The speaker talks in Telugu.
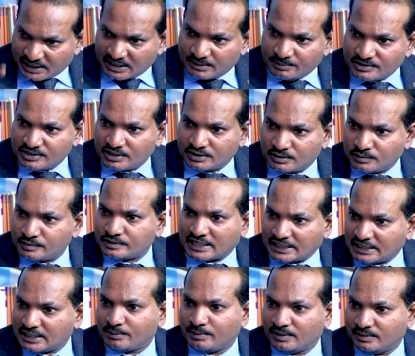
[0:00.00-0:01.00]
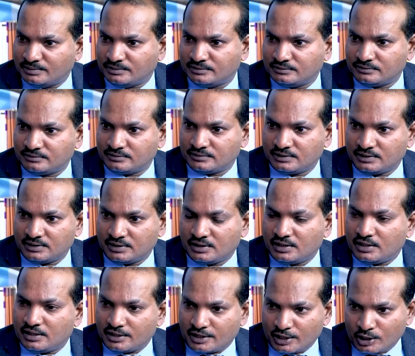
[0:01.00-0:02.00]
ప్రథమ శత్రువు చంద్రబాబు
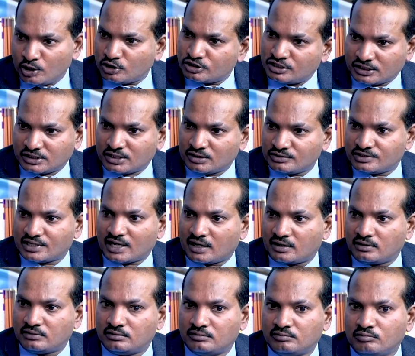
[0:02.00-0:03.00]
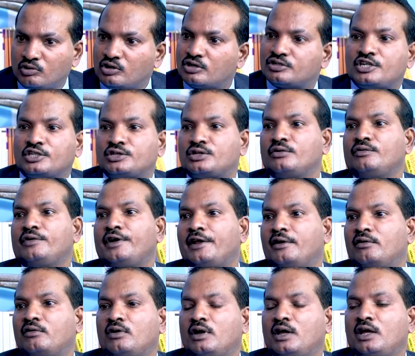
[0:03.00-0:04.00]
రెండో శత్రువు జగను మూడో శత్రువు
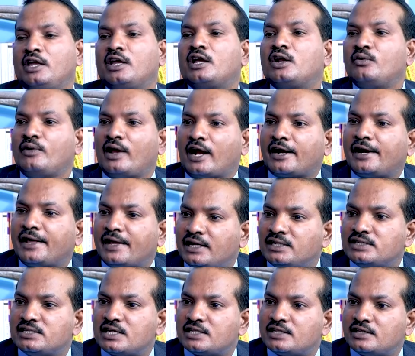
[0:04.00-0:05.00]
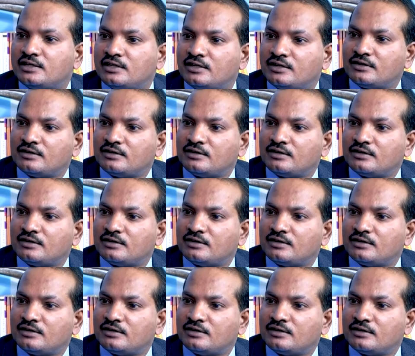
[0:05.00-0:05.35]
నేను ఇంక నువ్వు ఎక్కడ గెలిచేది